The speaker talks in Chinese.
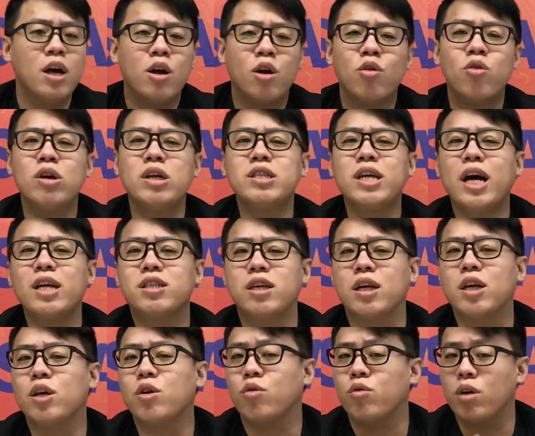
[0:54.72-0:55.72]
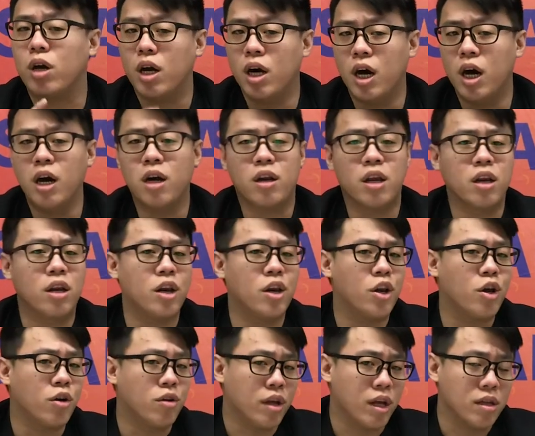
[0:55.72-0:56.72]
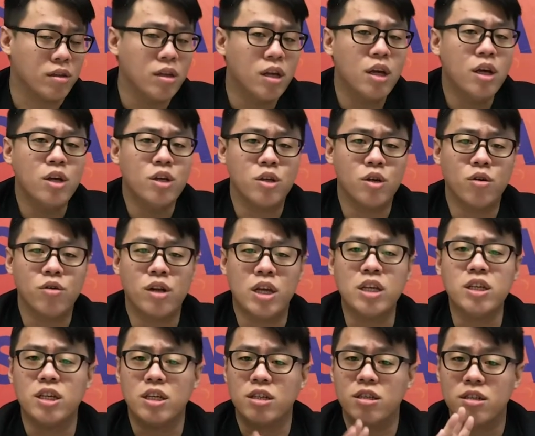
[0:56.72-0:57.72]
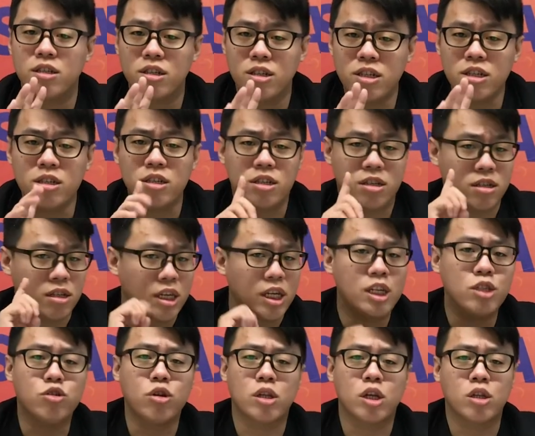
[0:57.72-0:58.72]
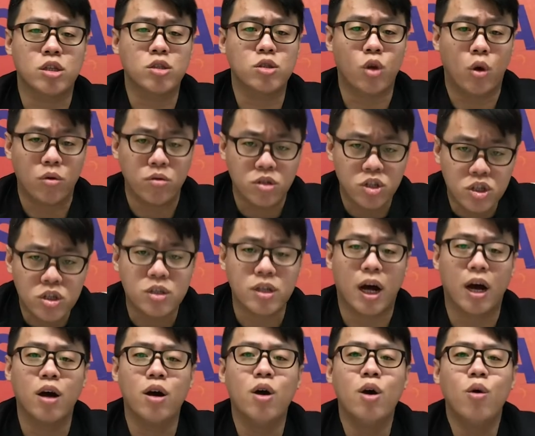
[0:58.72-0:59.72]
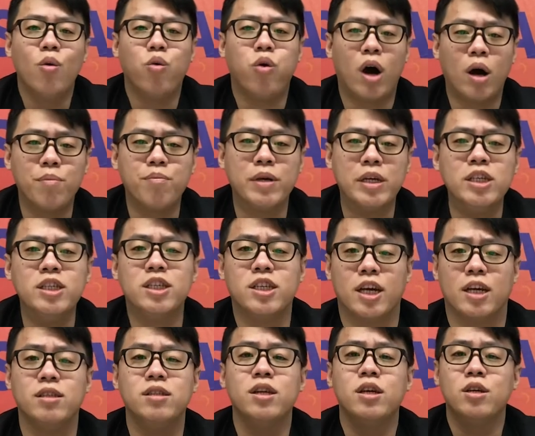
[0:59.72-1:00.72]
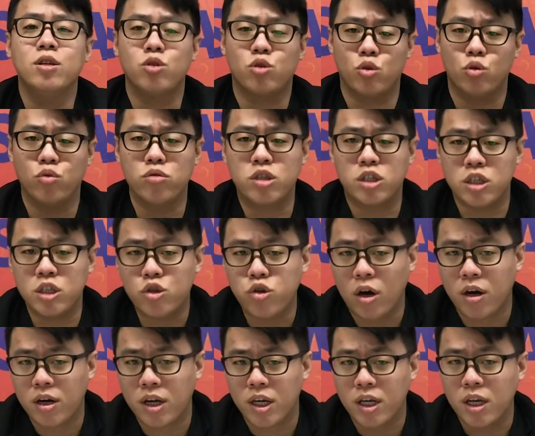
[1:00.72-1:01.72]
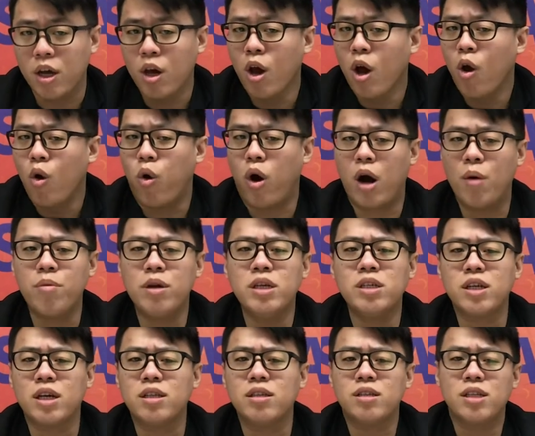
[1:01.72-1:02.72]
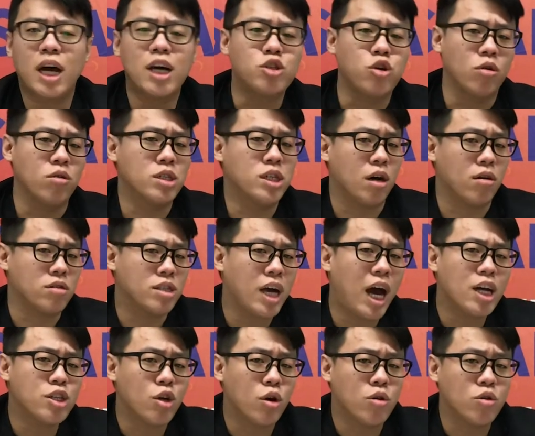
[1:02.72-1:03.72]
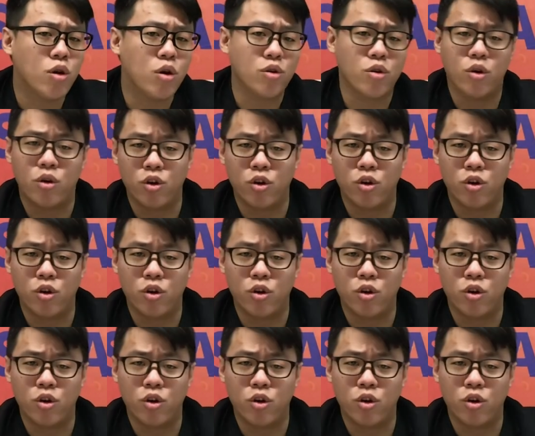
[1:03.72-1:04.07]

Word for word: 路易莎成立于二零零六年，由年仅四十一岁的董事长。黄明贤独资创立。黄明贤他从小家中共